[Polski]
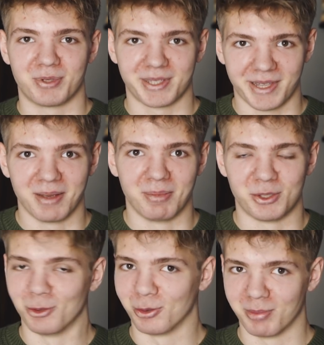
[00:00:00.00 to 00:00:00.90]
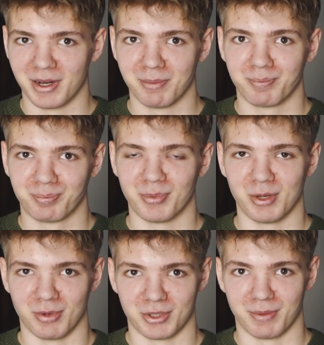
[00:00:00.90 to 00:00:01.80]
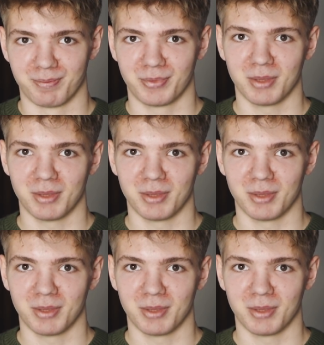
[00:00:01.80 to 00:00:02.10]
przestaję być youtuberem. Broń Boże.